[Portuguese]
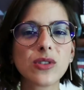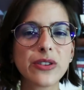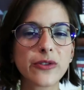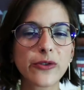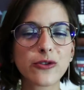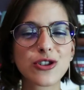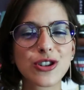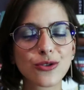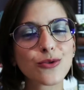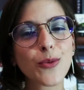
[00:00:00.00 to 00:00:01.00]
um livro
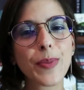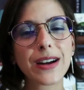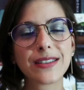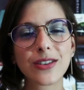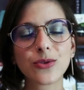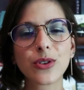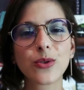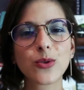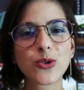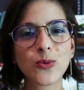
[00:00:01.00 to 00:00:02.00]
fugiu do padrão do que eu
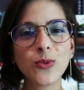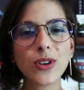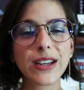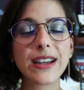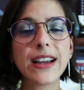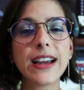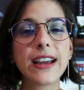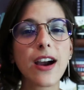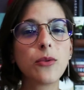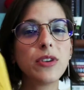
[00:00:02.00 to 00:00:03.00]
costumo ler.
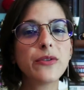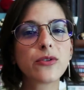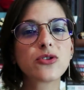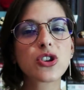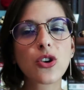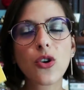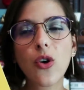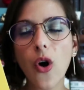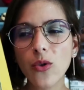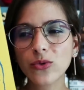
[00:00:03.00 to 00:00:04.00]
É um livro de
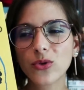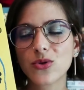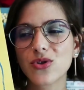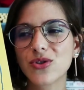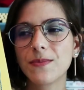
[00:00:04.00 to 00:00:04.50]
Contos